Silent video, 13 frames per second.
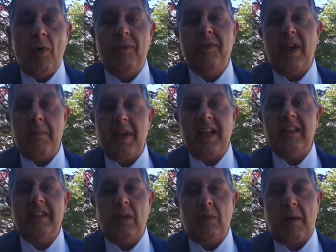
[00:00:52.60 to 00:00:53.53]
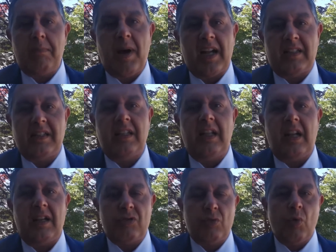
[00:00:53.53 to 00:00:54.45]
ovviamente una parte
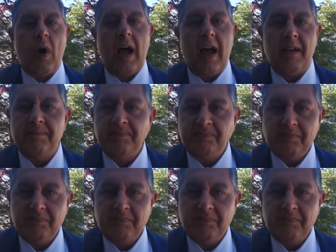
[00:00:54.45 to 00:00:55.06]
della sua,